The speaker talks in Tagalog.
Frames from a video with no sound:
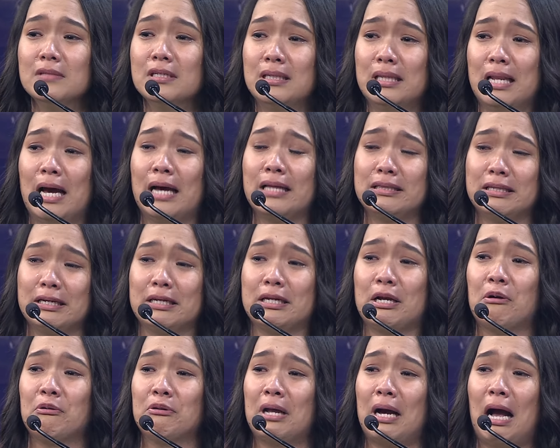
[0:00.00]
Lahat
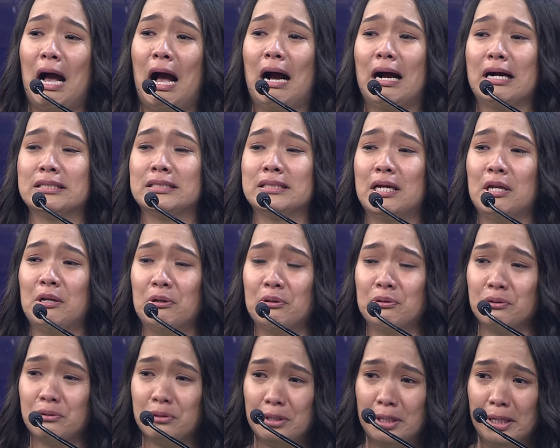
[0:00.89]
ikaw nakakasalo
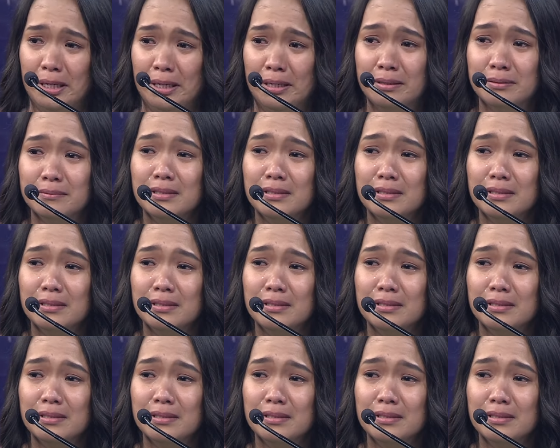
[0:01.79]
nun eh.